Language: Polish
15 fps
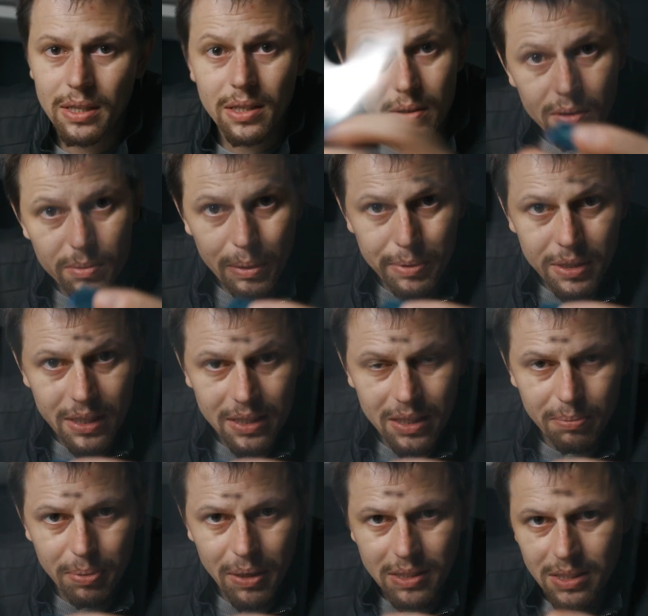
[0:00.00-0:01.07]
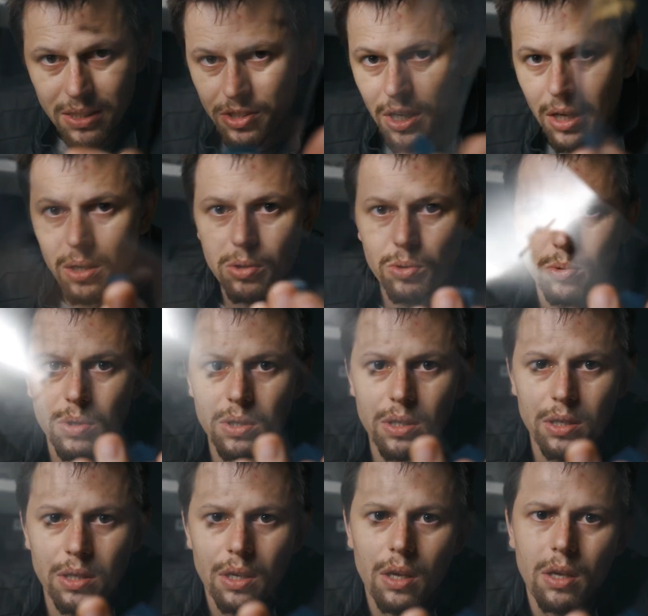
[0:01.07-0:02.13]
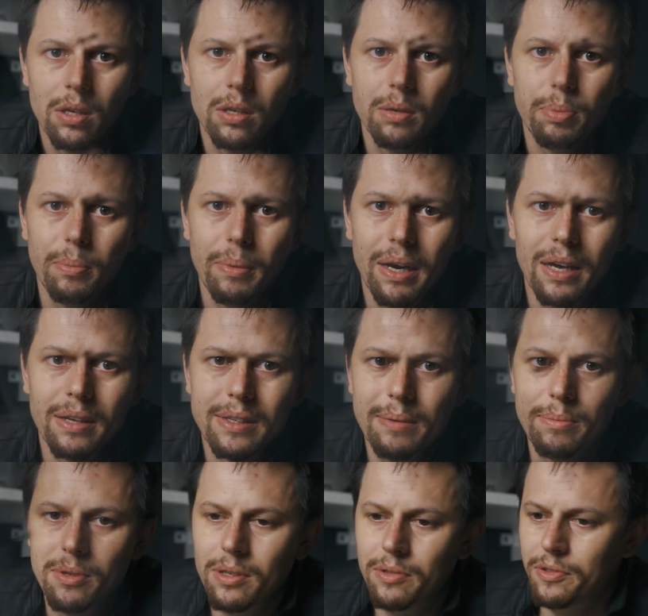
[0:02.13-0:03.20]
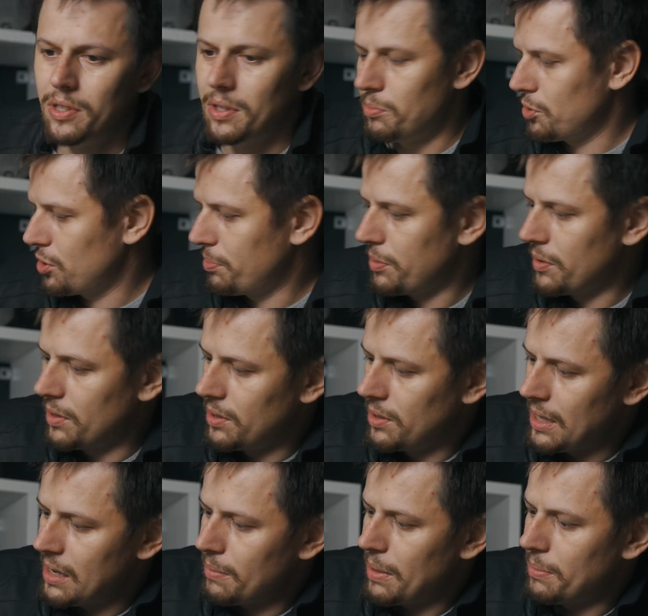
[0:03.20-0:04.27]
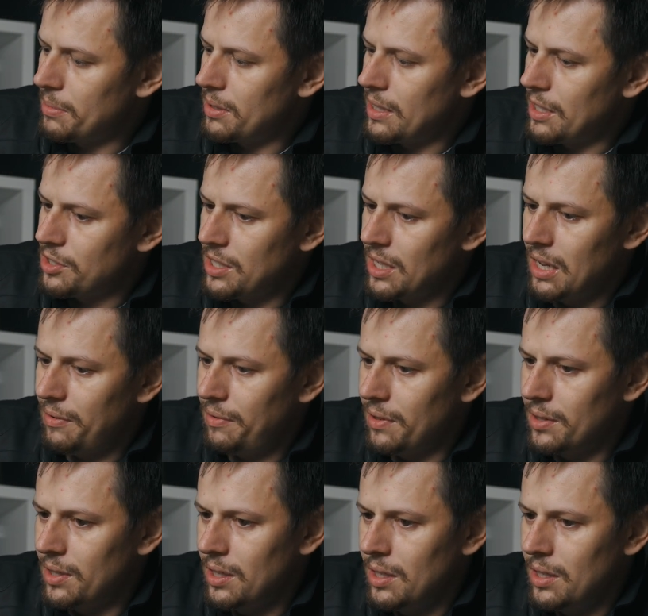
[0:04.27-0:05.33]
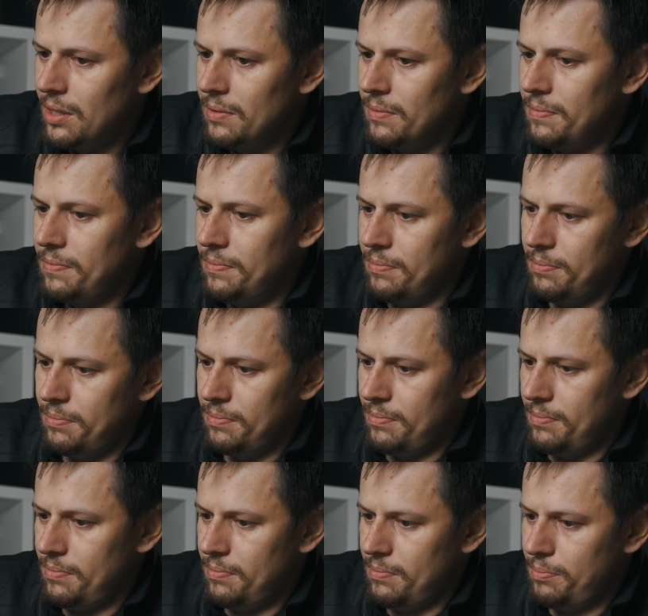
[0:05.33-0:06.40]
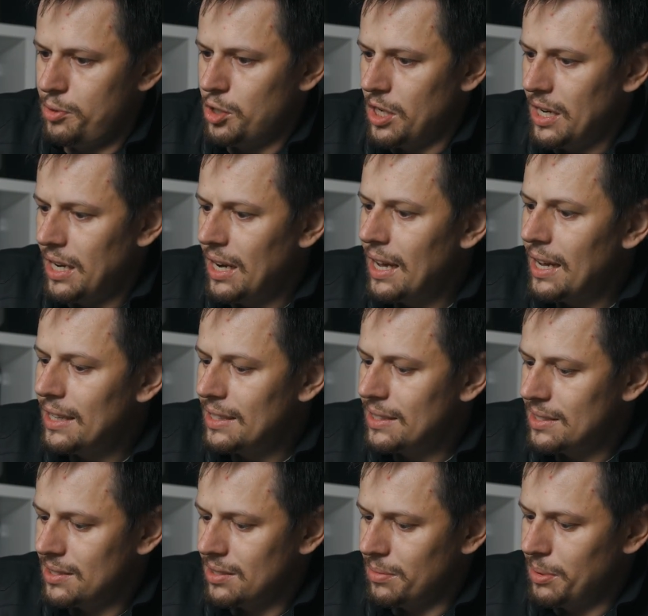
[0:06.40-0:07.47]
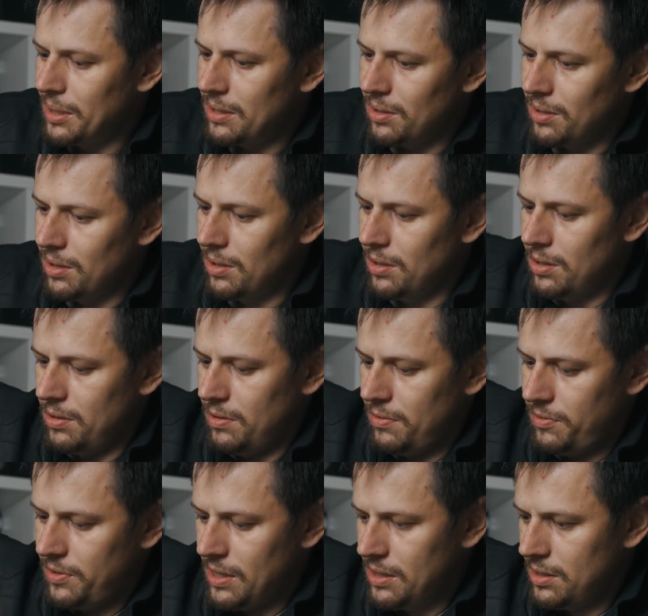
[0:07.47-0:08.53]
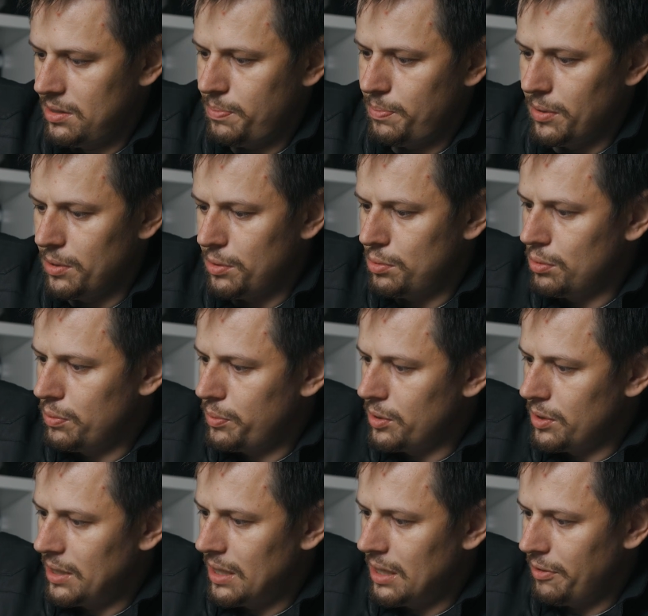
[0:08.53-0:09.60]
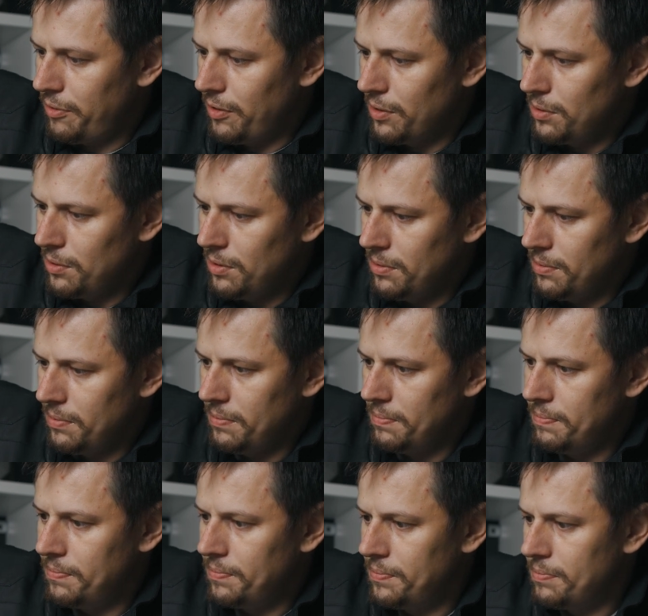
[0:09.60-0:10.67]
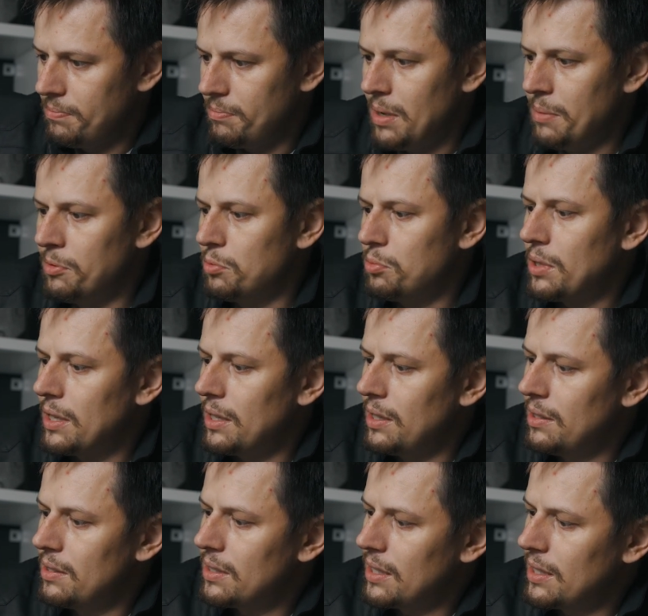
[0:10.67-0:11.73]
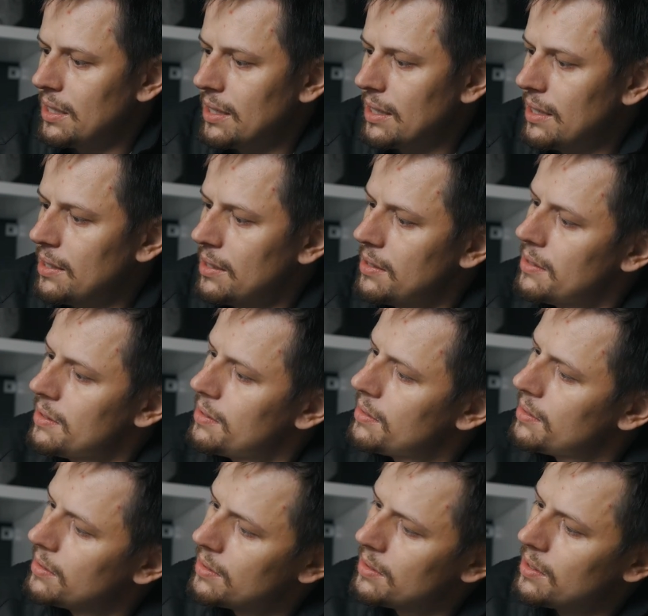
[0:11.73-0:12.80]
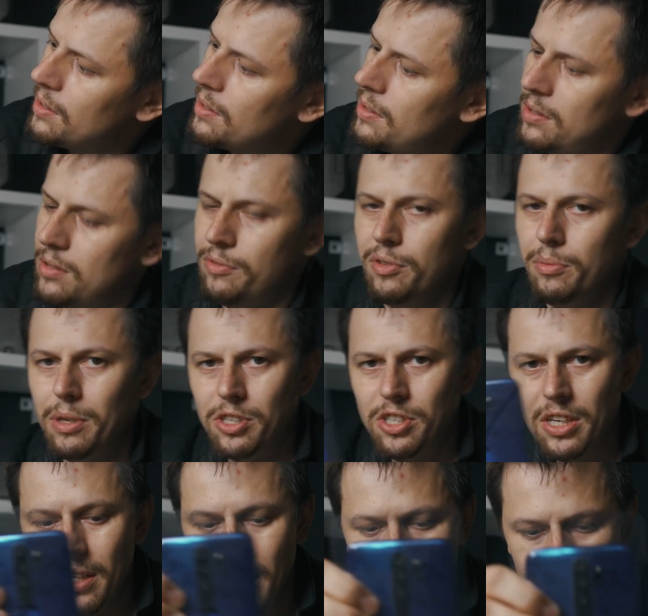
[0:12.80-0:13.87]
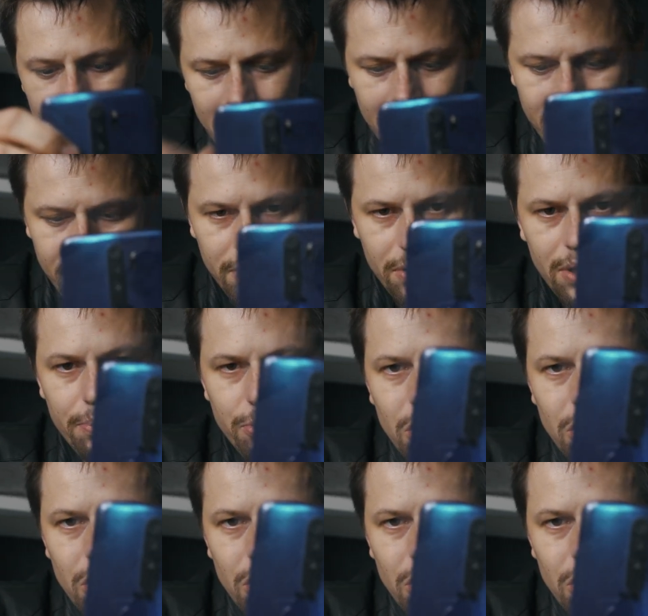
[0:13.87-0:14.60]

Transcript: Dodatkowo mamy taki plasticzek, który y, pomaga nam w tym, żeby jak mamy nasz telefon, przykleić sobie to o w ten sposób do telefonu. Mamy tutaj takie wymierzenia. No i